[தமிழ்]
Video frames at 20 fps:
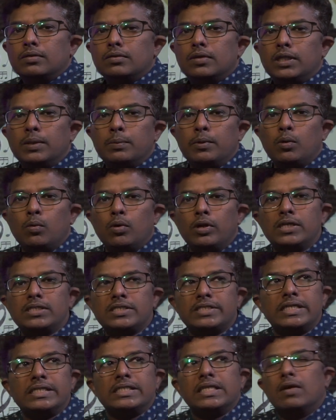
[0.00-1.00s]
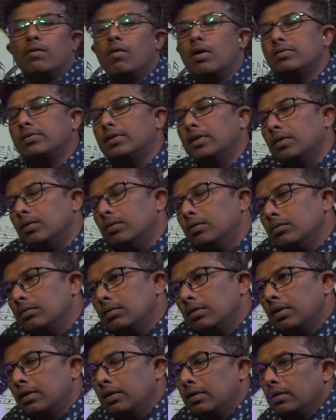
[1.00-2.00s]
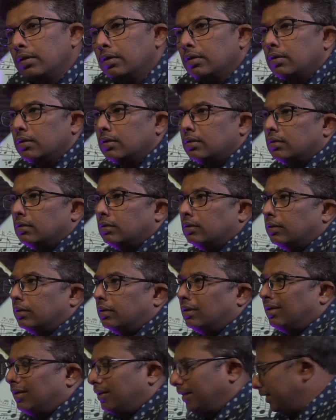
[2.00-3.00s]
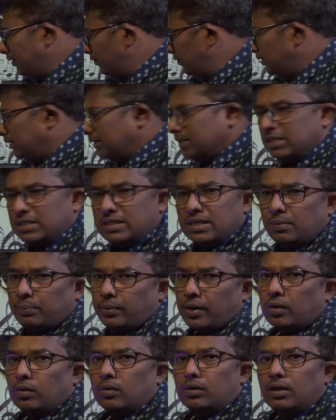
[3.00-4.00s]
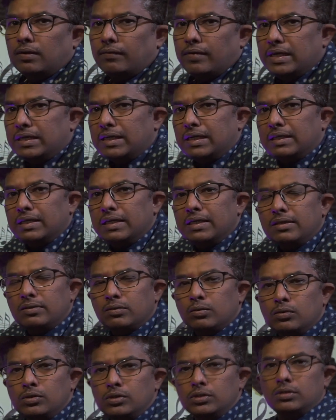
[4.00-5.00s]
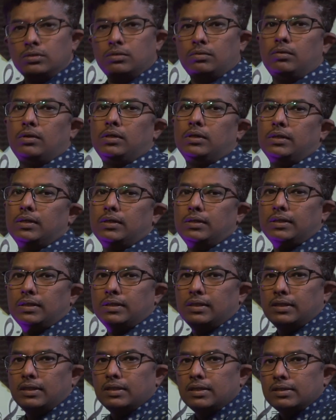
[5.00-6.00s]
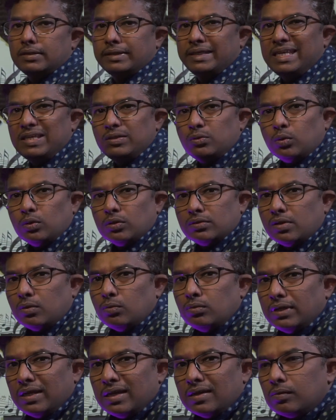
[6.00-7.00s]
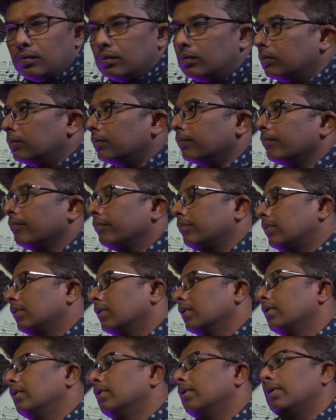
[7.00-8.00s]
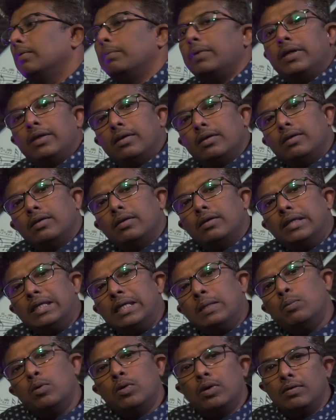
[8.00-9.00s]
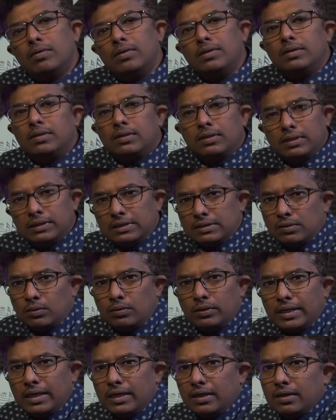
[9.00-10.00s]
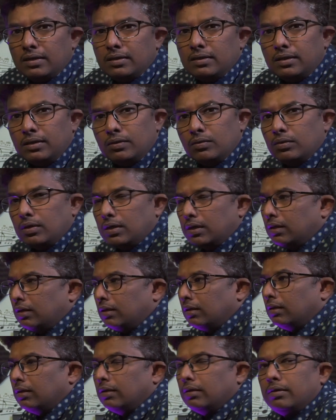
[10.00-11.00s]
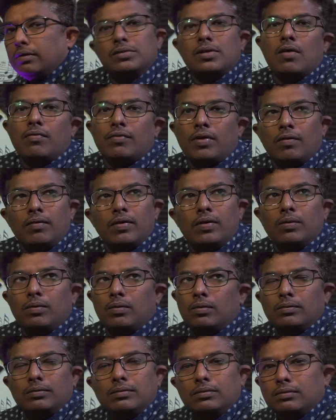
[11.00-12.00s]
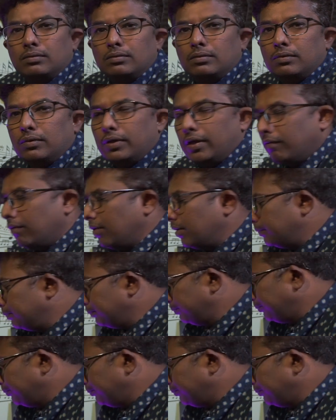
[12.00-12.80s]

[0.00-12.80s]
ஸோ இந்த மாதிரி ஒரே ஸ்டெச்சில் வாசிக்கணும் இது வந்து டிஜிட்டல் பியானோ அதனால் வெயிட்டட் கீஸ் கொஞ்சம் உங்களுக்கு அந்த கீஸோட சவுண்ட் கேட்கும் பட்டு கீபோர்டில் வந்து அந்த சவுண்ட் கேட்காது இன்னும் நல்லா சாஃப்டாகவே இருக்கும் ஓகேவா